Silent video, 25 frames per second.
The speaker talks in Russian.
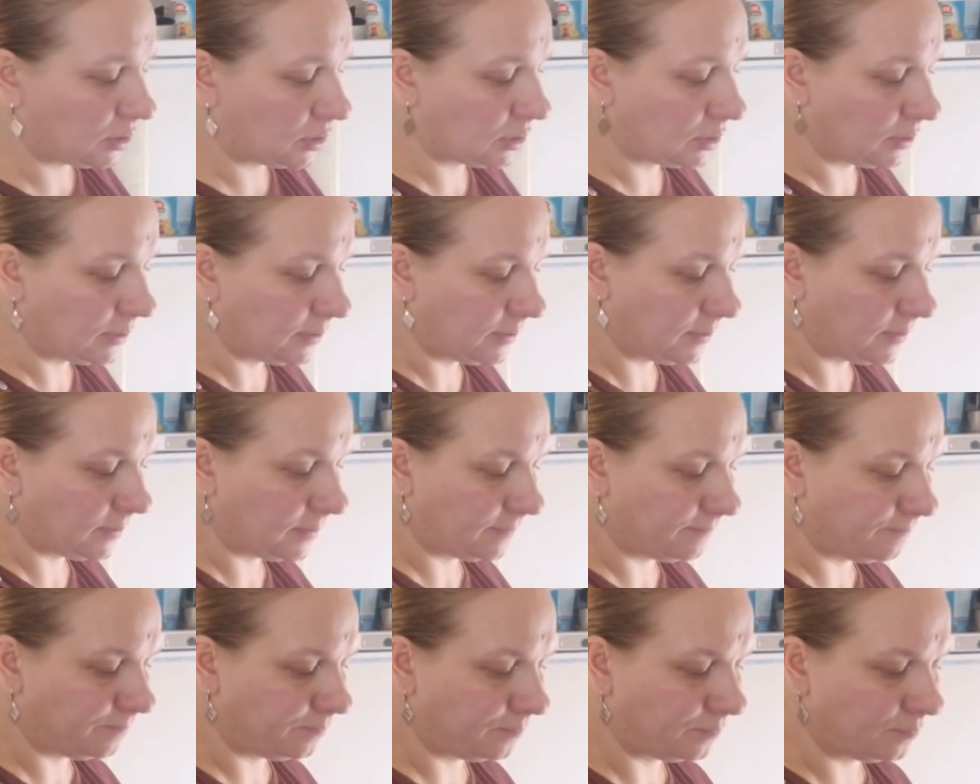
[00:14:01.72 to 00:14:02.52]
этот
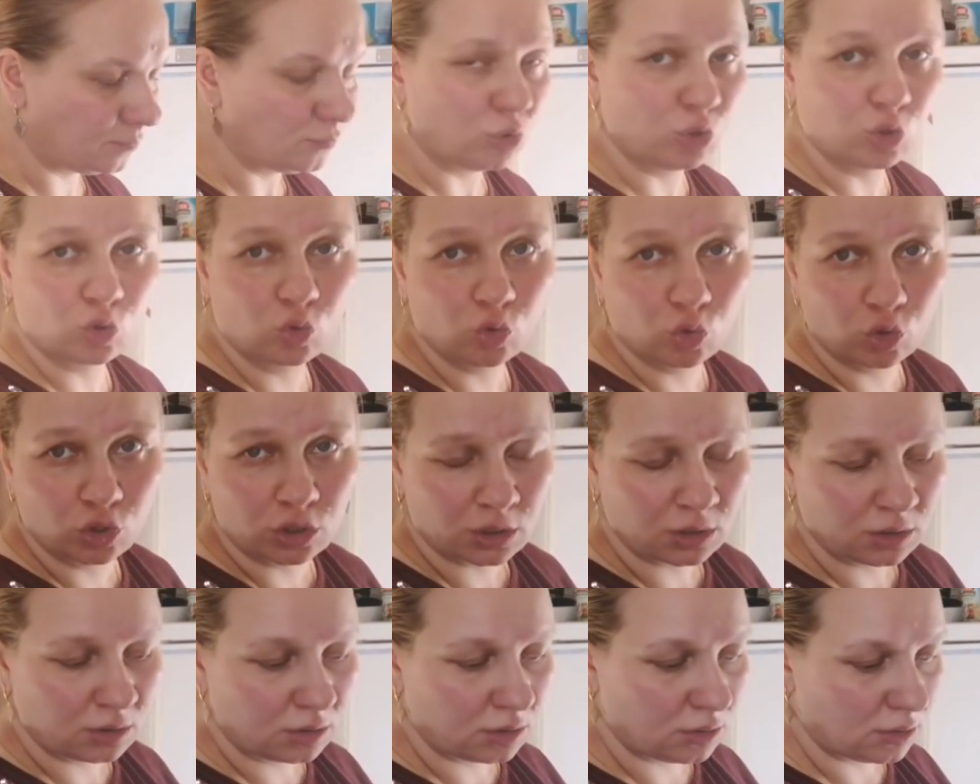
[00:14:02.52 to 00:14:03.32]

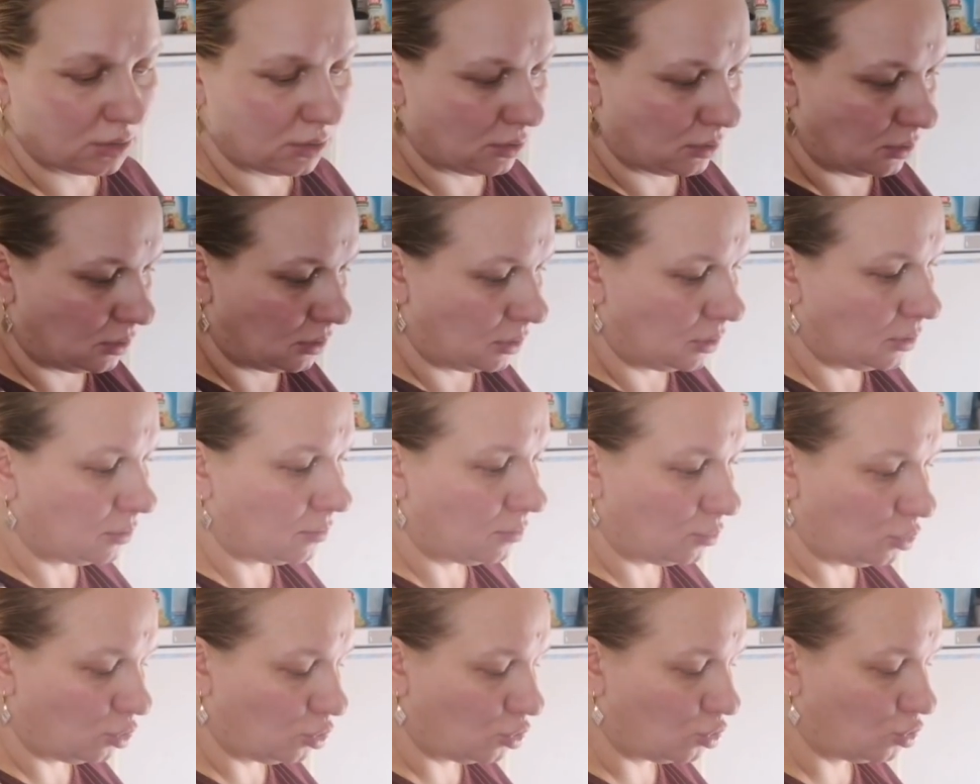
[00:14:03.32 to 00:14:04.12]
булгур.
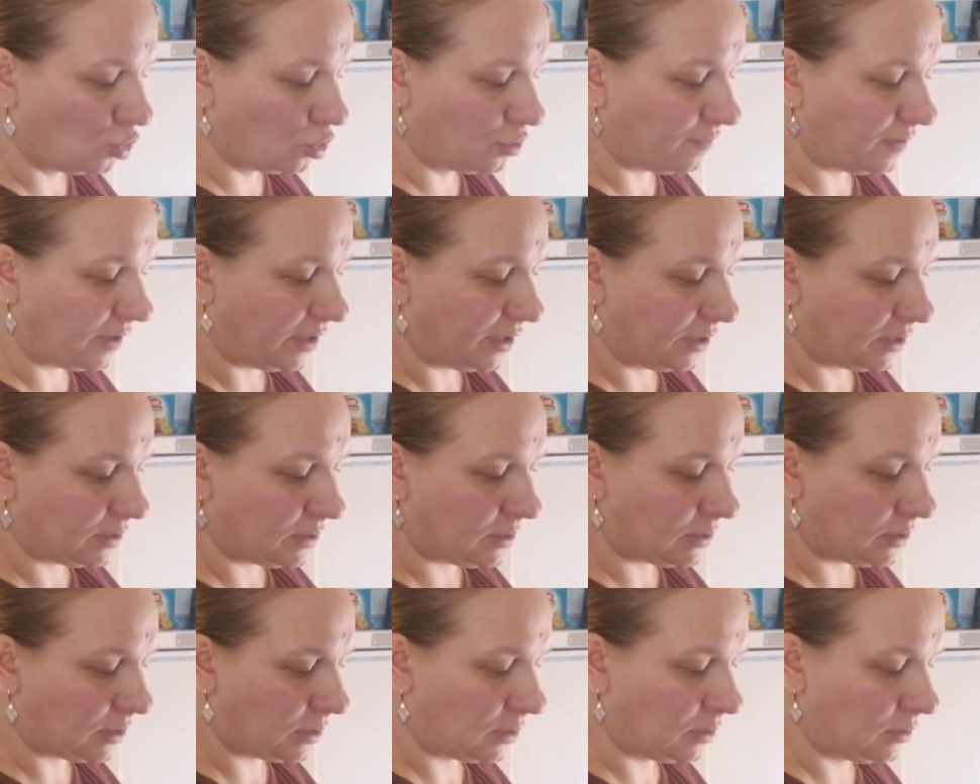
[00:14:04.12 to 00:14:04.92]
Булгур
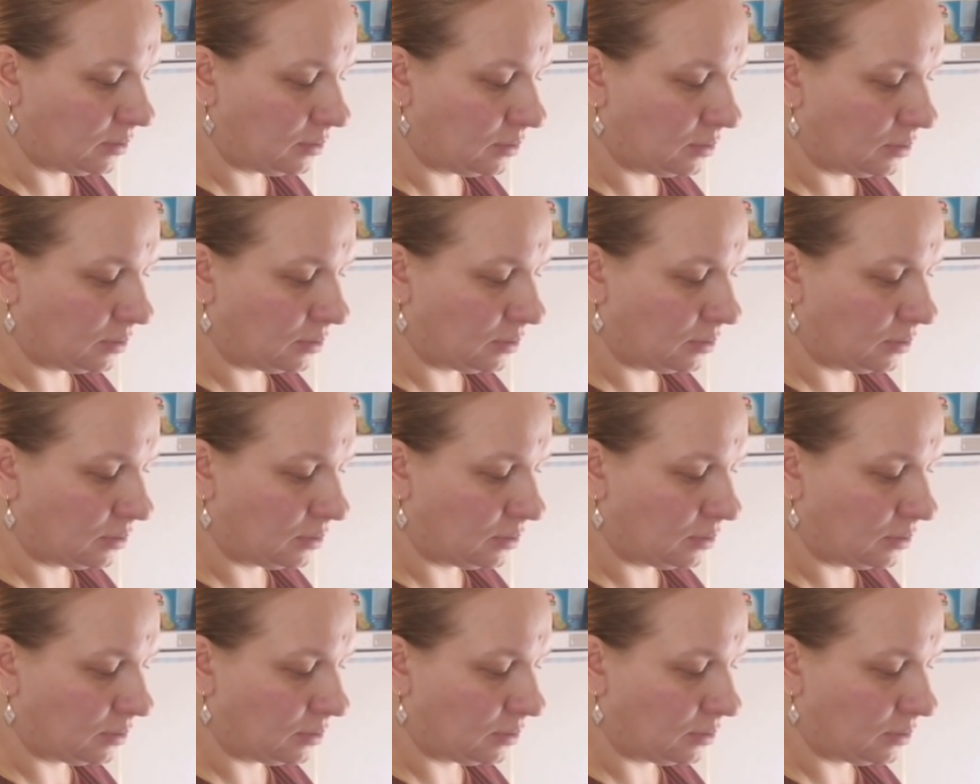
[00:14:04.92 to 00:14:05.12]
варится.